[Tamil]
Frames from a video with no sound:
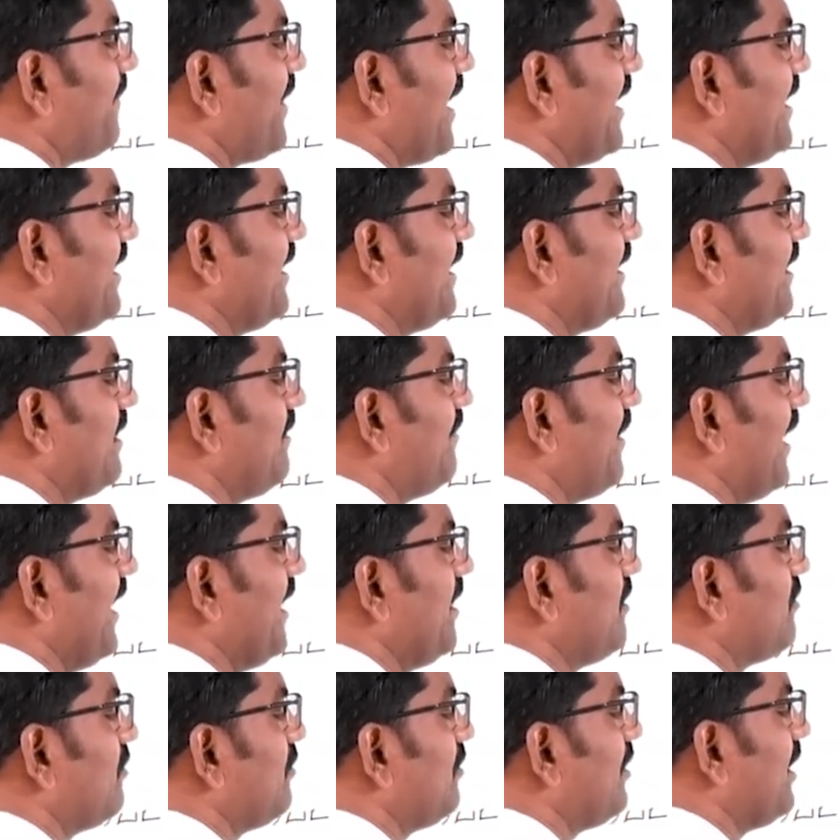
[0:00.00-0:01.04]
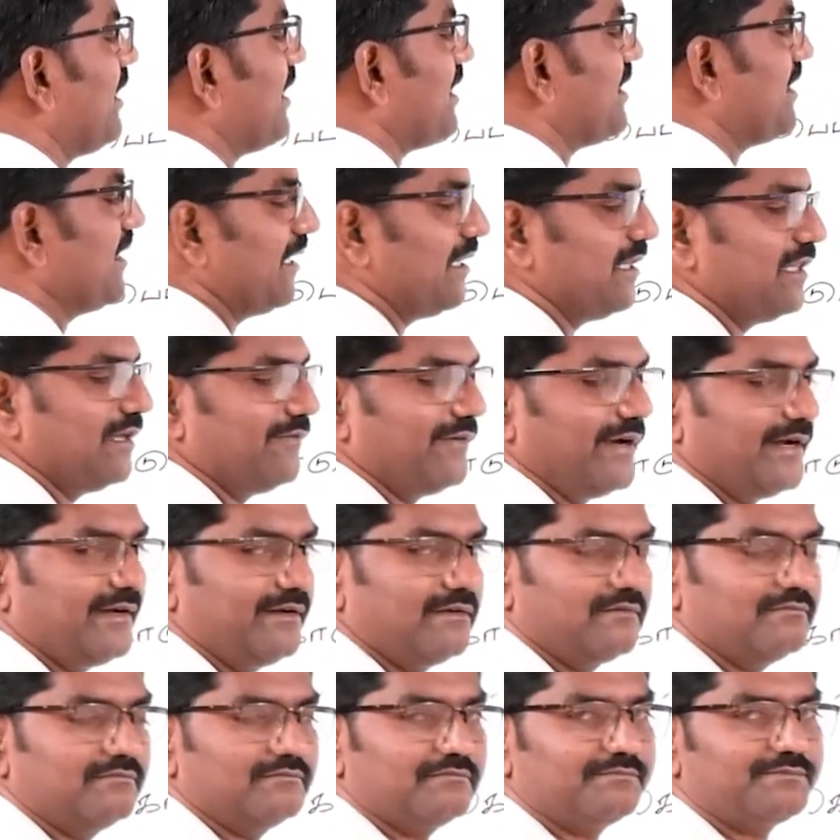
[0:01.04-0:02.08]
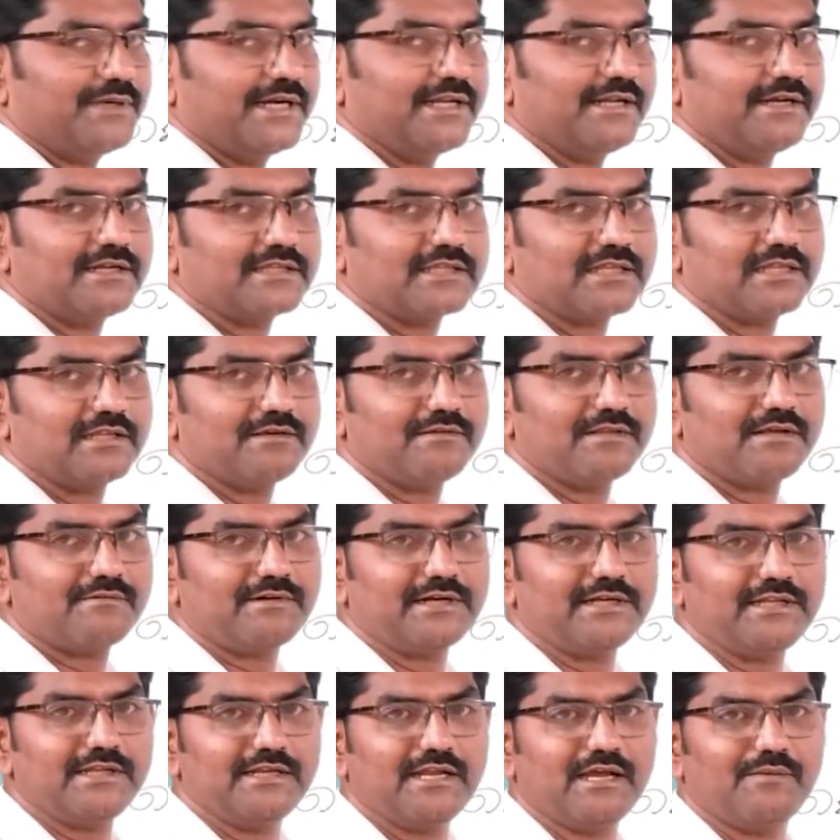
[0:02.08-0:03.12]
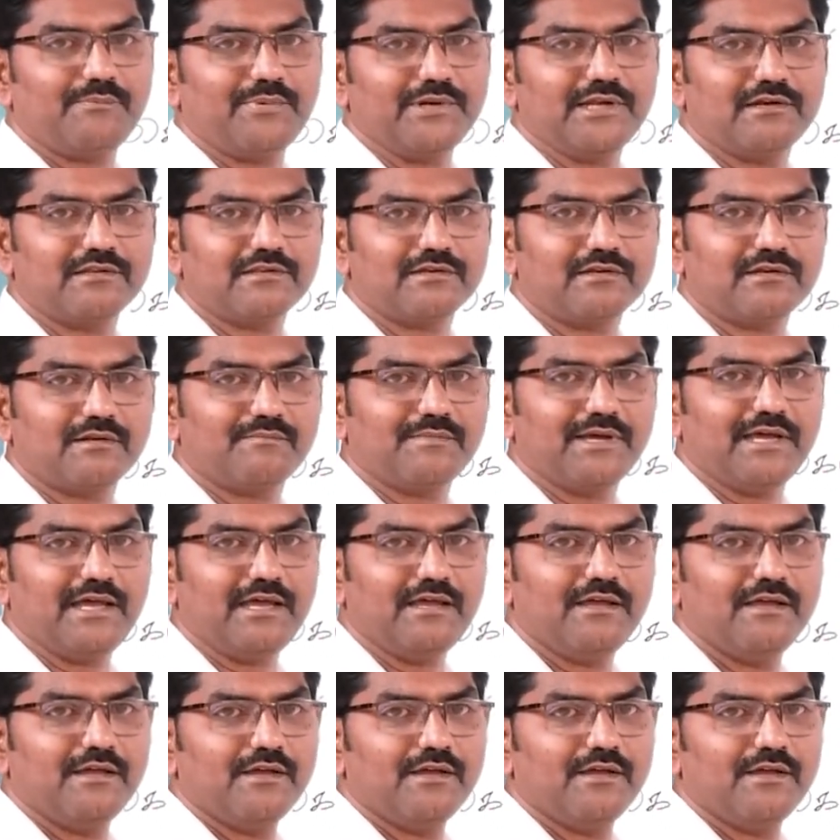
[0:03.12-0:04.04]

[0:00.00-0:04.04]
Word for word: பனிரெண்டு பை நூறு என்று எழுத வேண்டும் பன்னிரெண்டு சதவீதம் வட்டினா எப்படி எழுதணும் நம்ம